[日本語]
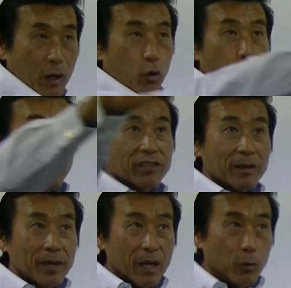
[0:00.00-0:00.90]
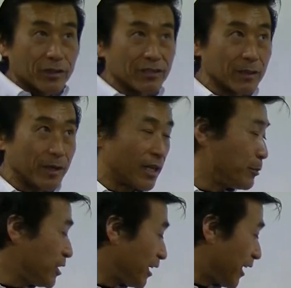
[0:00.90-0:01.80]
では仏様や菩薩様はね
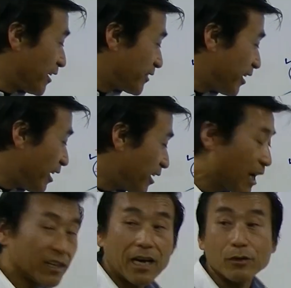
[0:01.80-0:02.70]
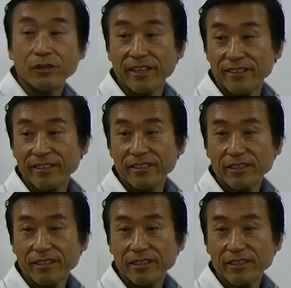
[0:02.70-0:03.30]
みんなね誓願があるんです